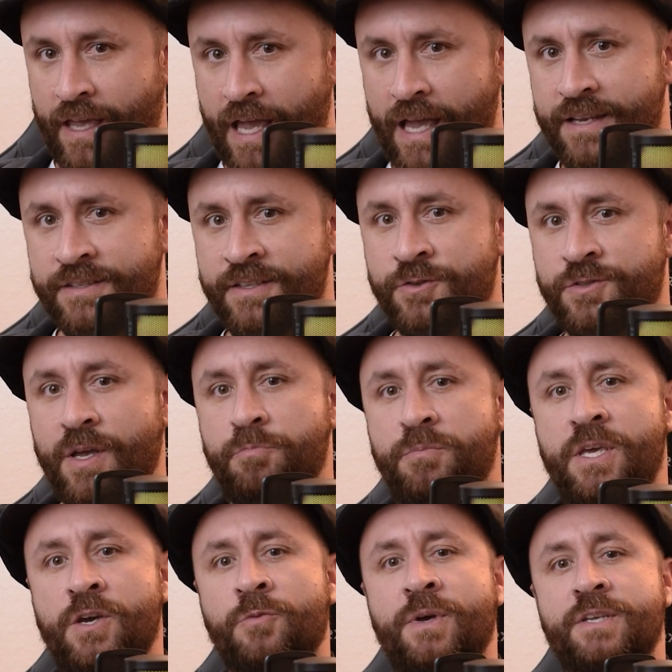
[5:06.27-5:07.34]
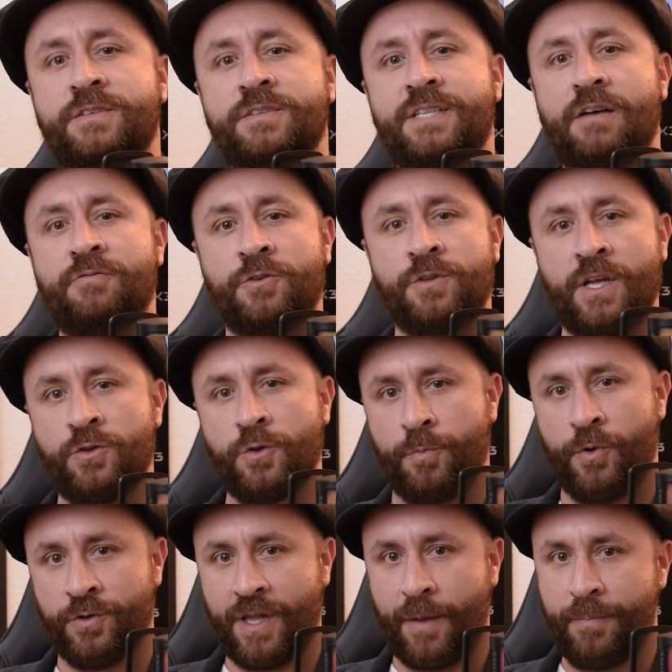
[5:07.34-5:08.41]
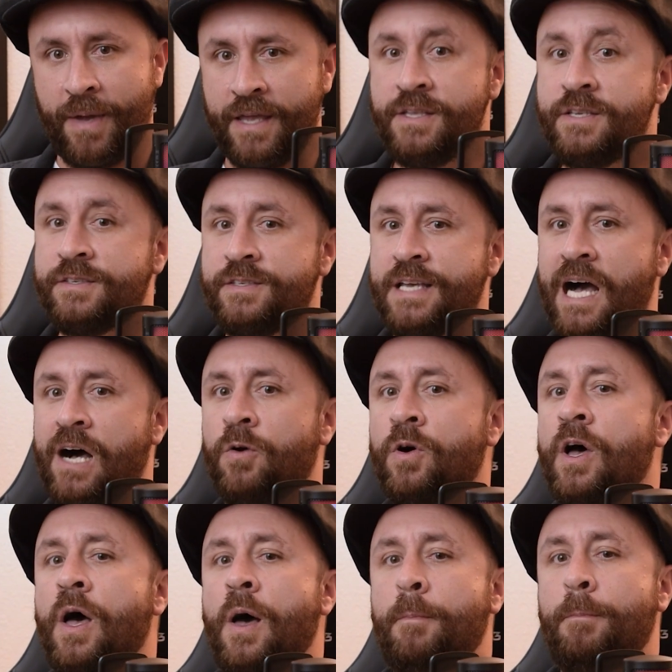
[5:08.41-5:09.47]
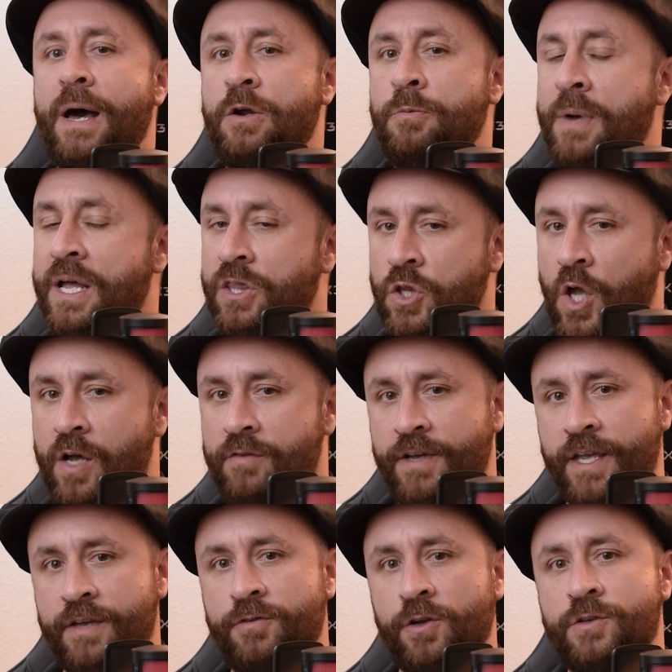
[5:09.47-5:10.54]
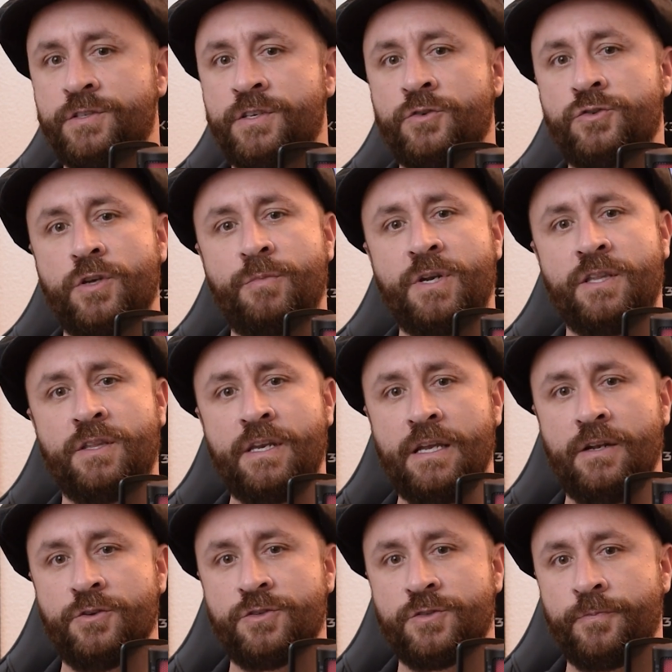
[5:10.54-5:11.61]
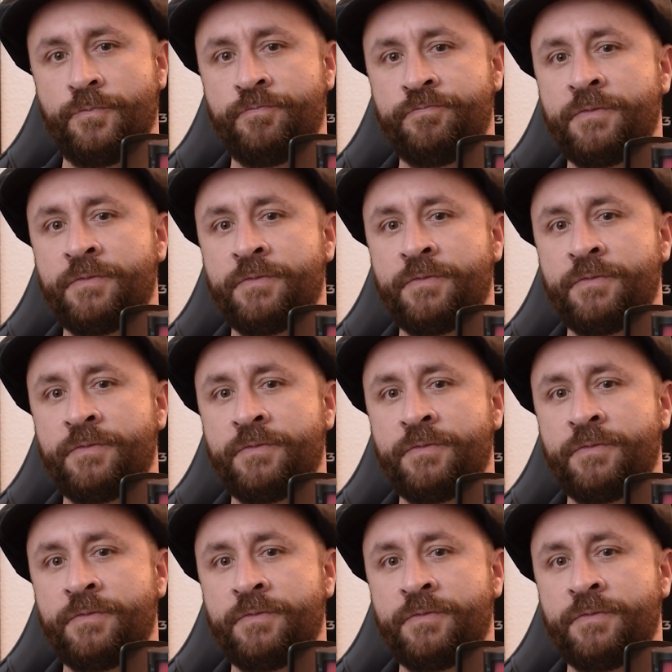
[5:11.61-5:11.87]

Eles não sabiam, mas estavam dando pontapé inicial para uma nova revolução sobre trilhos.